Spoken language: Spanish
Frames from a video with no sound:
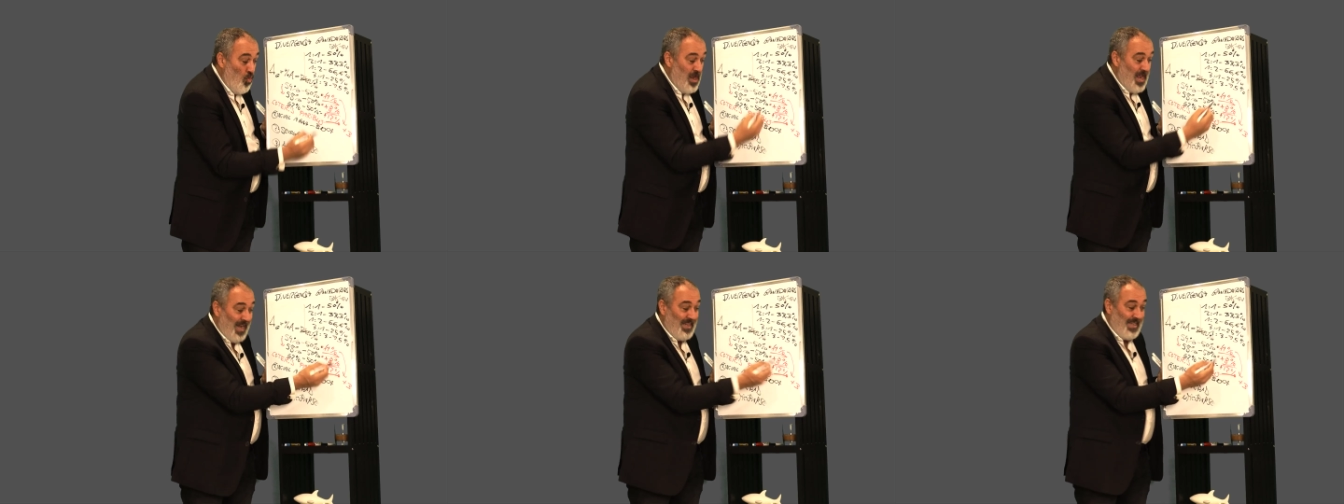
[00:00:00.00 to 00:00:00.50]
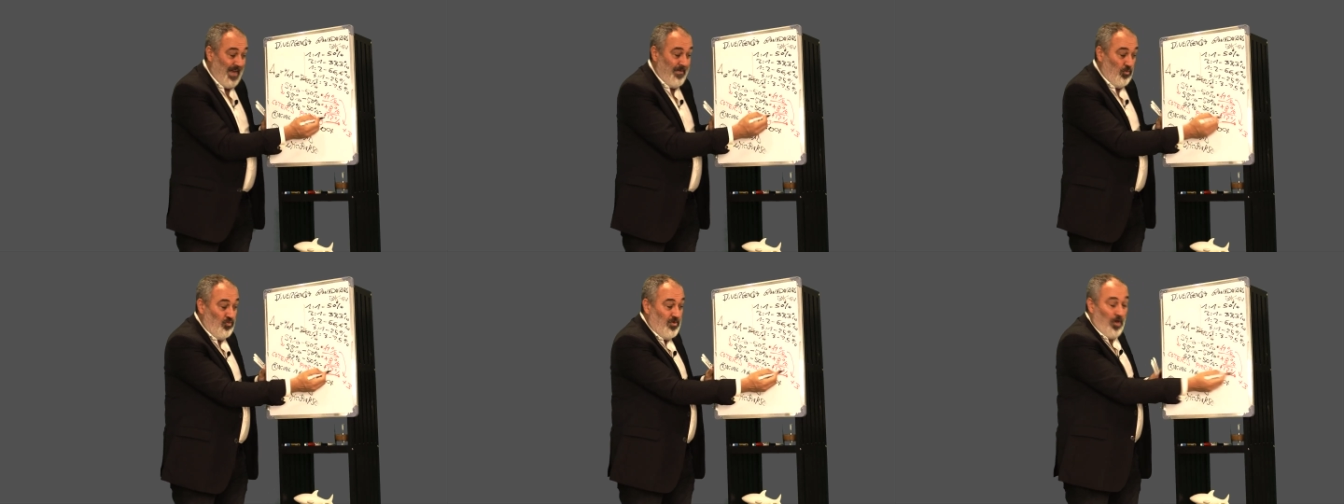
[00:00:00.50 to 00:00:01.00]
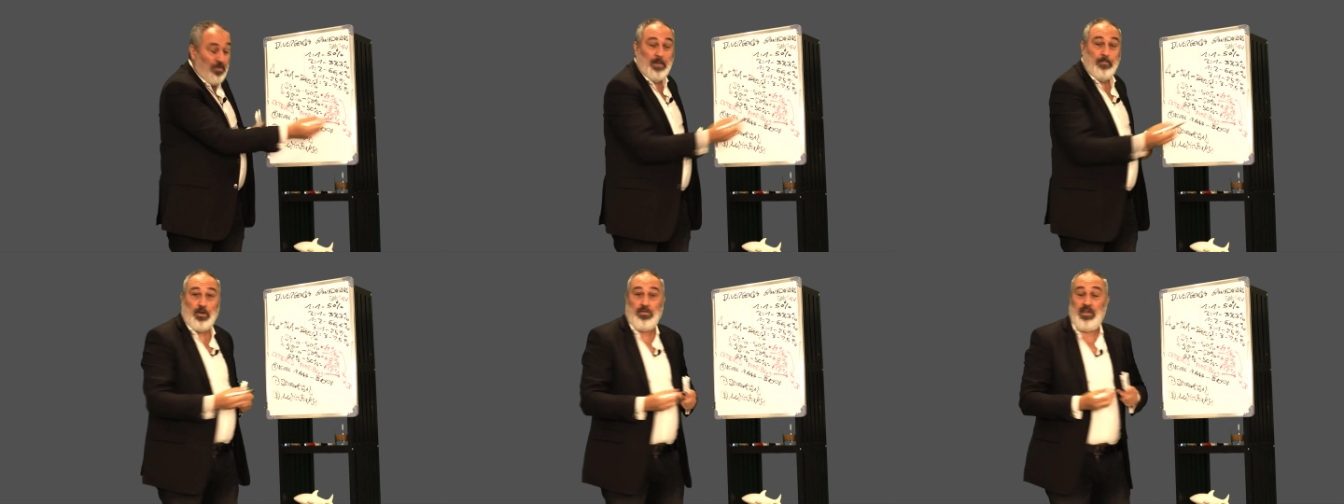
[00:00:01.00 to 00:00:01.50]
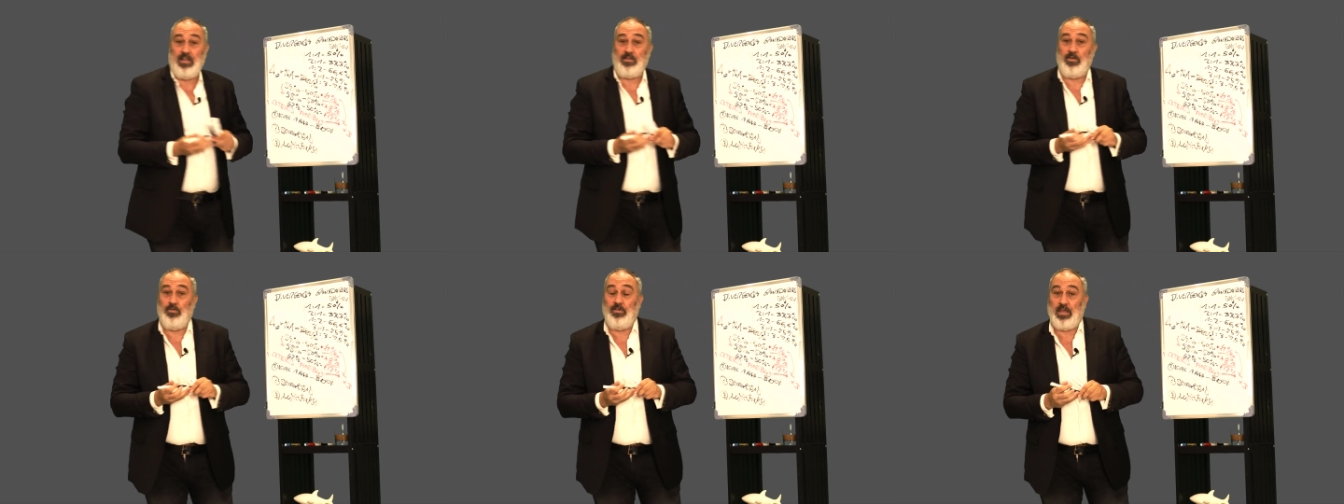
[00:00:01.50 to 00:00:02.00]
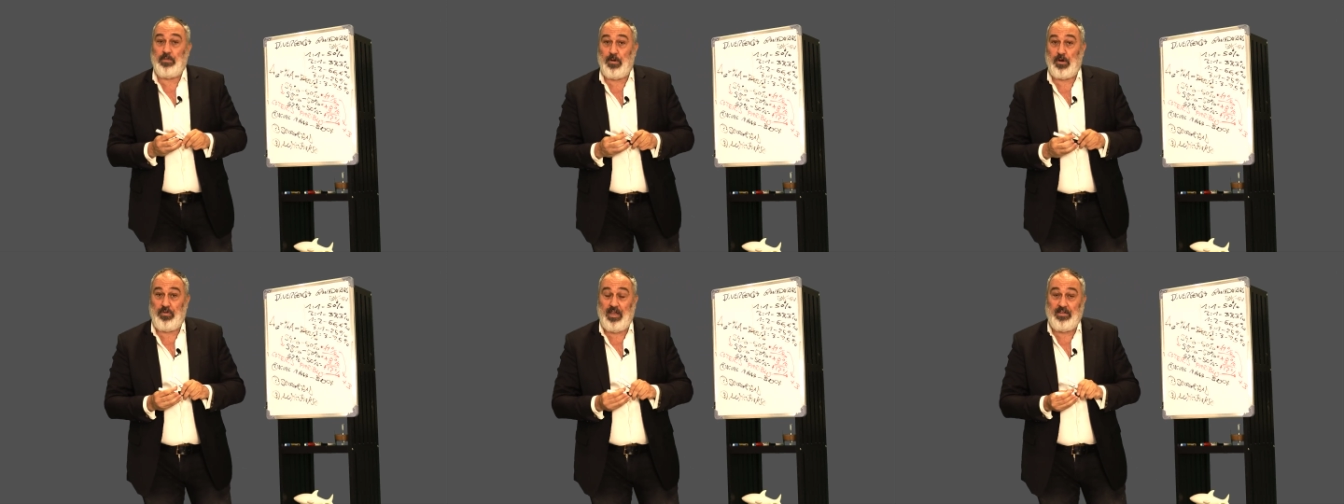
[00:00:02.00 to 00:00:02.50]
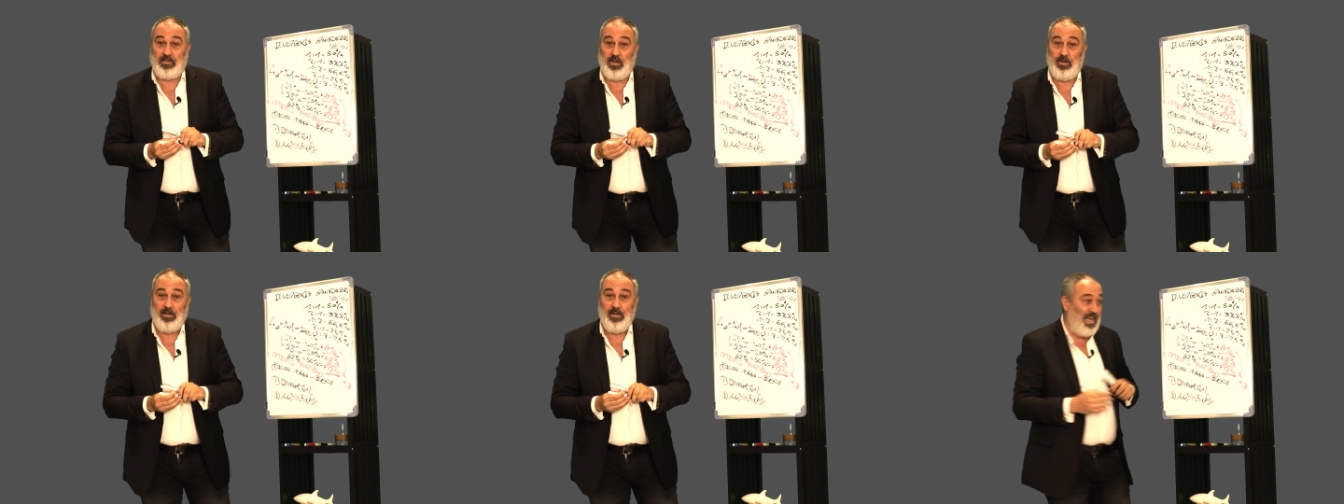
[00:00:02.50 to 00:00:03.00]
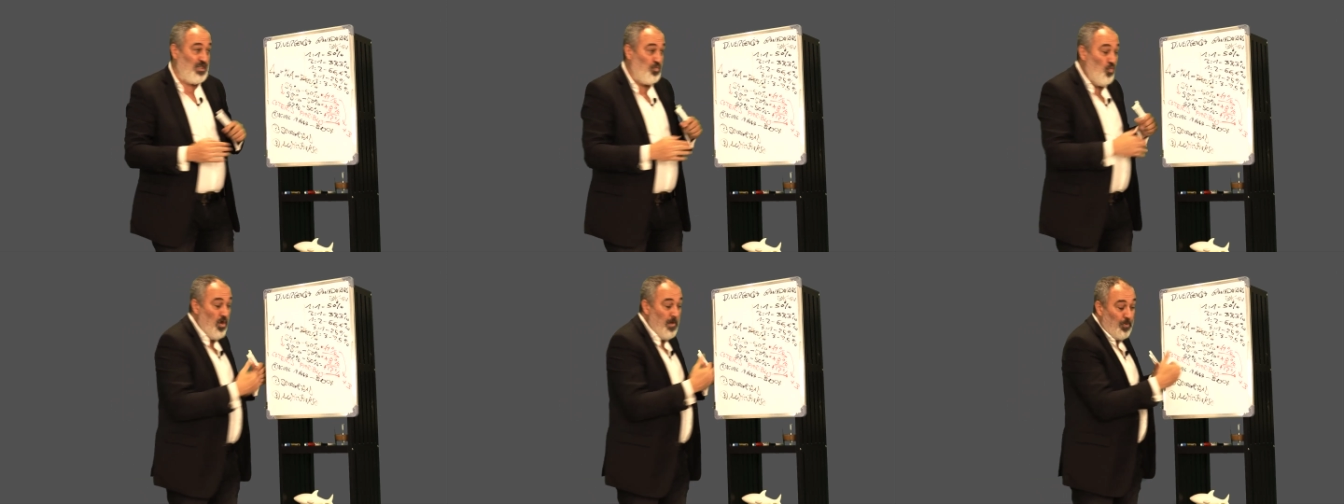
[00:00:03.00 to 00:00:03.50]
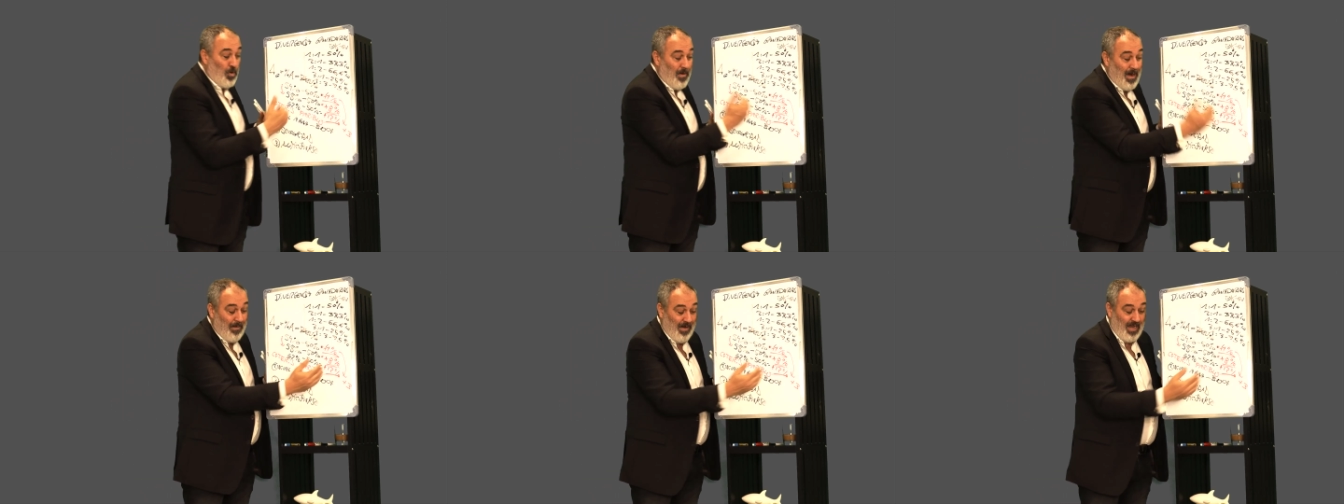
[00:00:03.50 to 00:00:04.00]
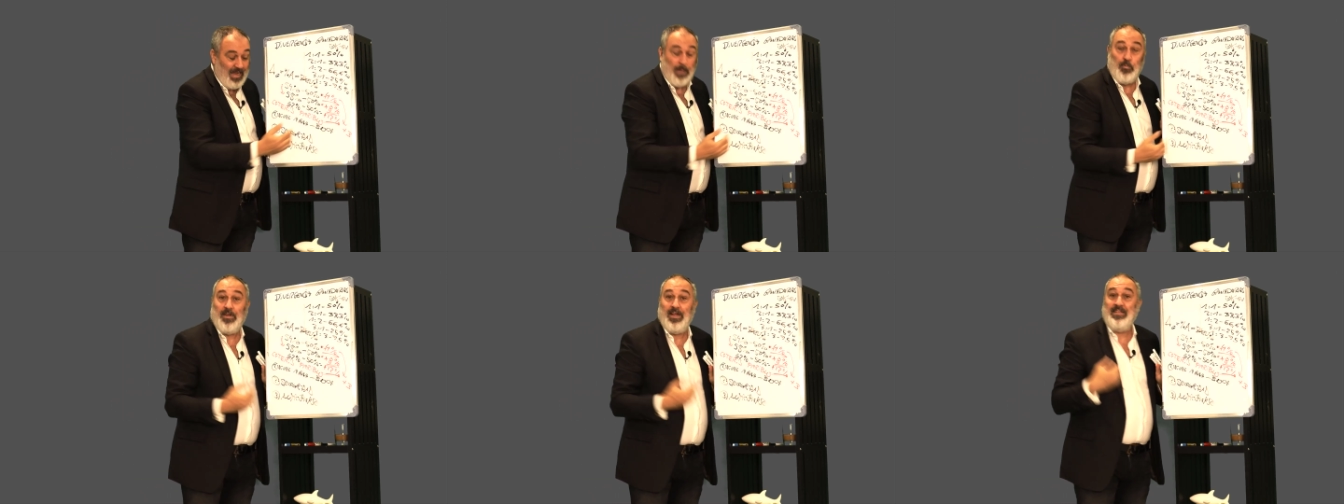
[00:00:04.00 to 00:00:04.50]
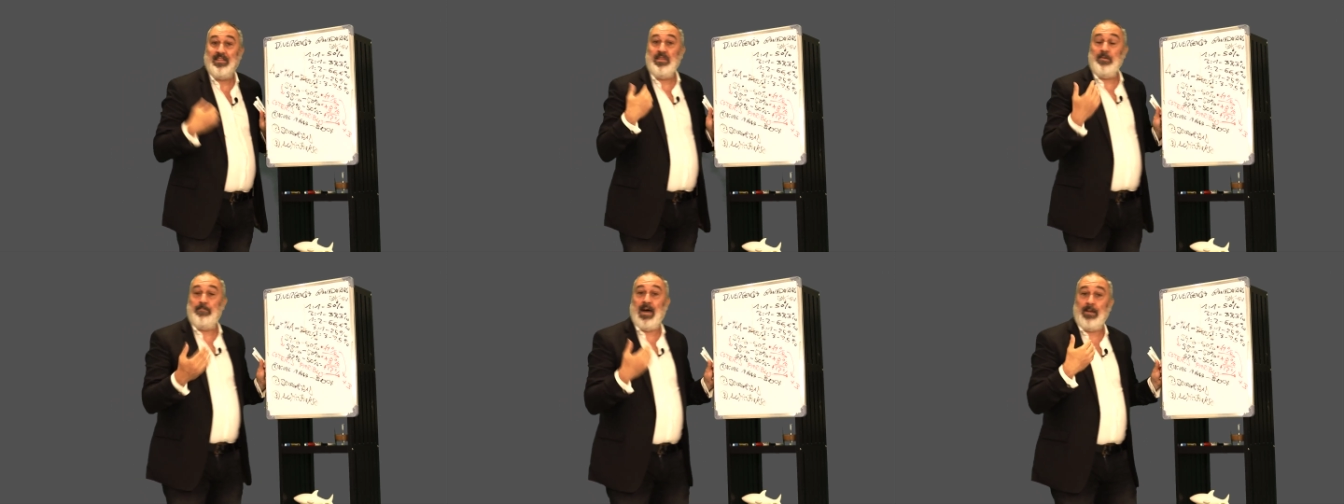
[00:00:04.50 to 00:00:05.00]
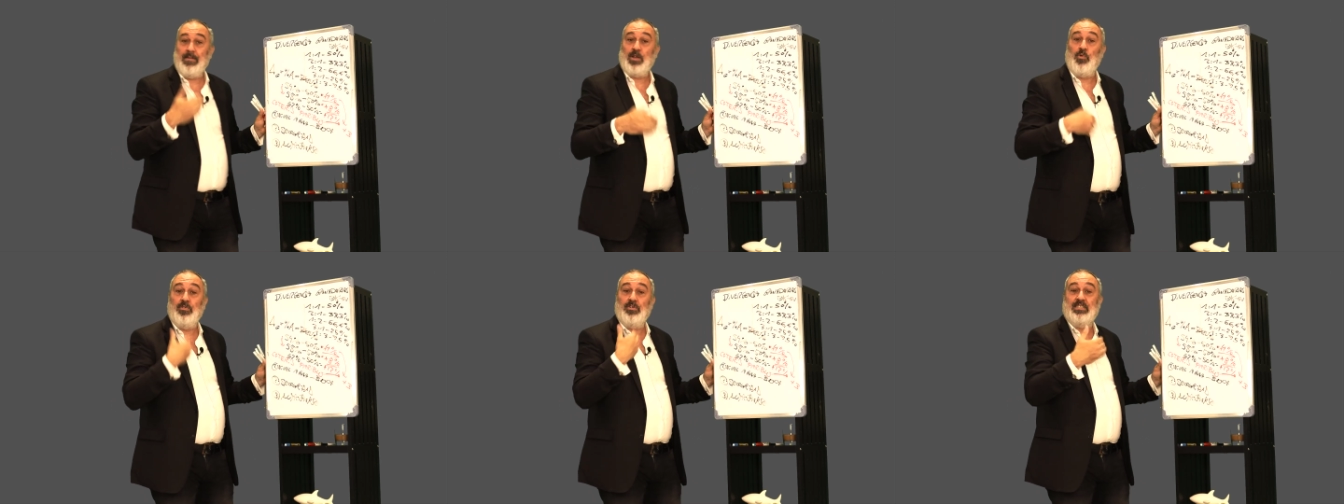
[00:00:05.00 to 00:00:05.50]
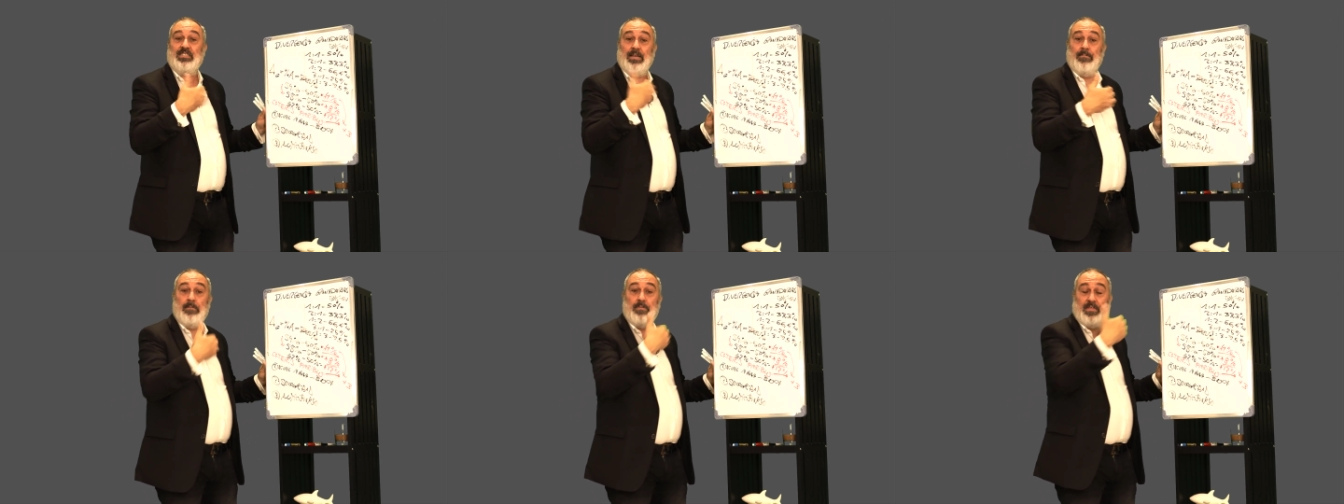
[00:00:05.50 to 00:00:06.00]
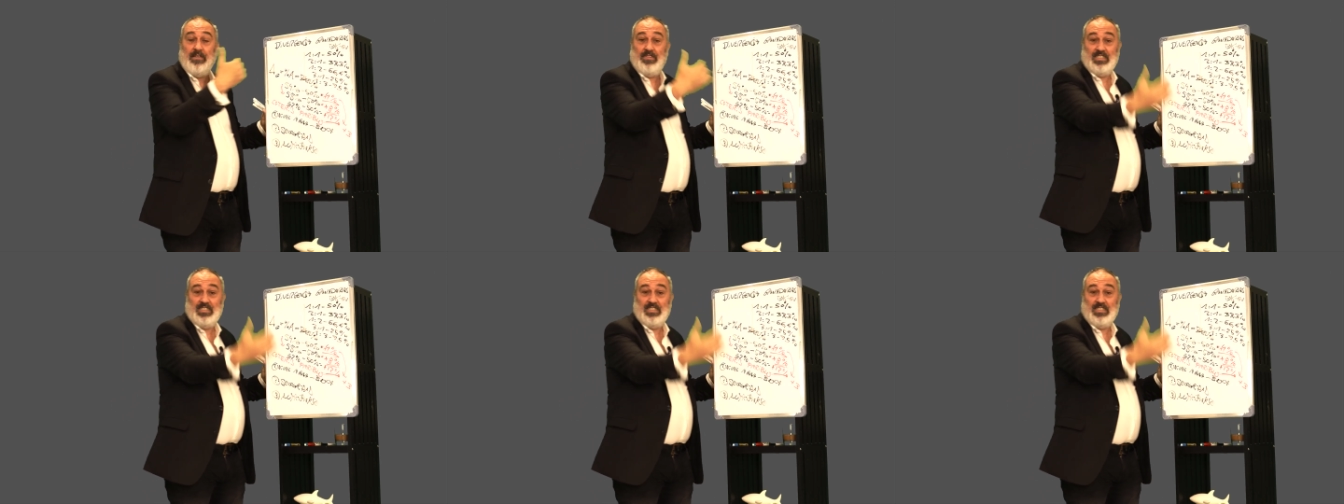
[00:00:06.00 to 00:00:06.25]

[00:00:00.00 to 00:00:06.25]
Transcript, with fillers: muy alta de un 12%, de un 10%, es muy probable que pueda anticiparme cuando el sistema empieza a